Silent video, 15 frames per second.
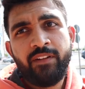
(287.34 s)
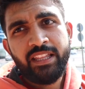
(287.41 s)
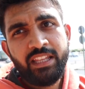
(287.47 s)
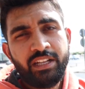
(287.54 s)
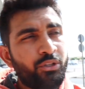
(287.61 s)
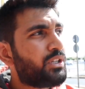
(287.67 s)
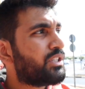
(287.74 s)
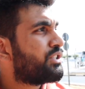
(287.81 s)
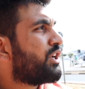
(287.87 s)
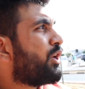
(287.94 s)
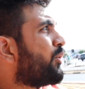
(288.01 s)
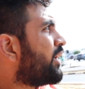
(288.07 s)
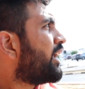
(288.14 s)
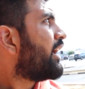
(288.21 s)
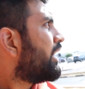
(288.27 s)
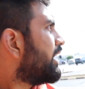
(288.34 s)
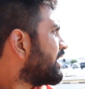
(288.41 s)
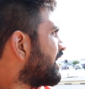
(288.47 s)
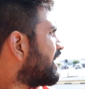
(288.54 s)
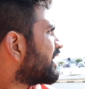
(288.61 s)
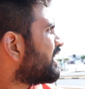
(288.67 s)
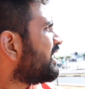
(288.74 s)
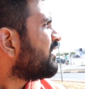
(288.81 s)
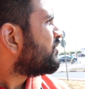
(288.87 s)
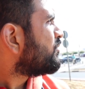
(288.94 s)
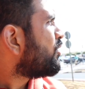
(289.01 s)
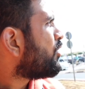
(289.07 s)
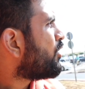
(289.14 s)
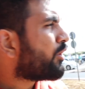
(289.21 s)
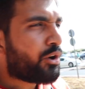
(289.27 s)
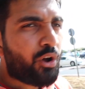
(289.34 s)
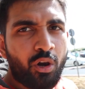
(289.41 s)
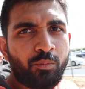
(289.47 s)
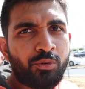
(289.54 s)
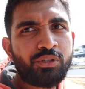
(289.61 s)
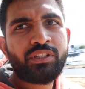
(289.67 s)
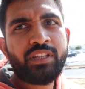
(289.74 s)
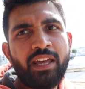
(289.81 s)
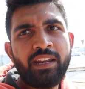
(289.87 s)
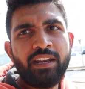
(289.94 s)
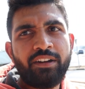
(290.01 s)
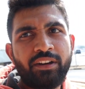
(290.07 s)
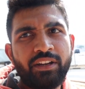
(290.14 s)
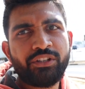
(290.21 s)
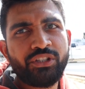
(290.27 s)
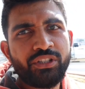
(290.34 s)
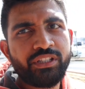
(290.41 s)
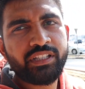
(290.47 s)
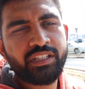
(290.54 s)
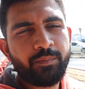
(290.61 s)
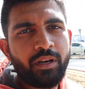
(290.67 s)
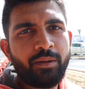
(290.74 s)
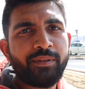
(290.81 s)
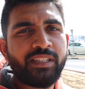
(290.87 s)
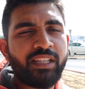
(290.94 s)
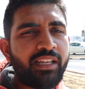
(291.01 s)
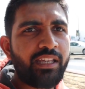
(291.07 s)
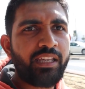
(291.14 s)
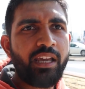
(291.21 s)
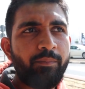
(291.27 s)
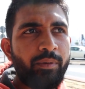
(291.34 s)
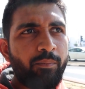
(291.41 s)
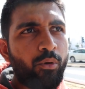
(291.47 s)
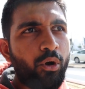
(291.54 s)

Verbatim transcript: वेदर तो अच्छा हो रहा है यार यहाँ का और ऑलमोस्ट सारी अट्रैक्शन जैसे मैंने बताया कि यहाँ पे